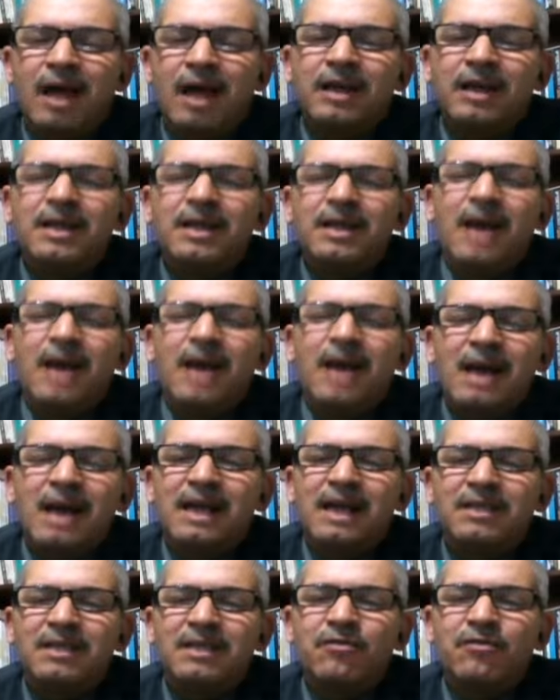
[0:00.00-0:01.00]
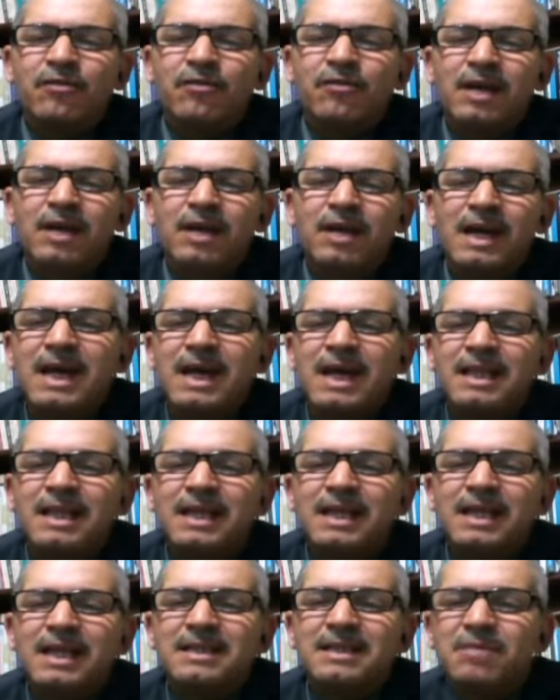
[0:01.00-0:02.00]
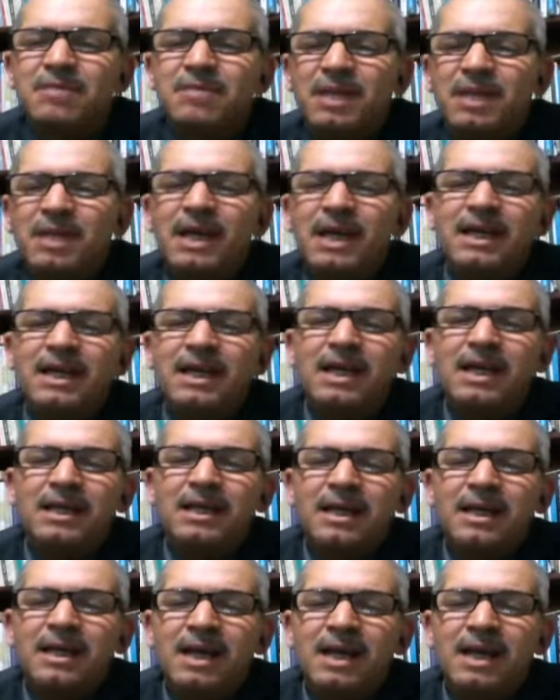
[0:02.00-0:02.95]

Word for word: تحقيق الهدف هذا لا سبيل اليه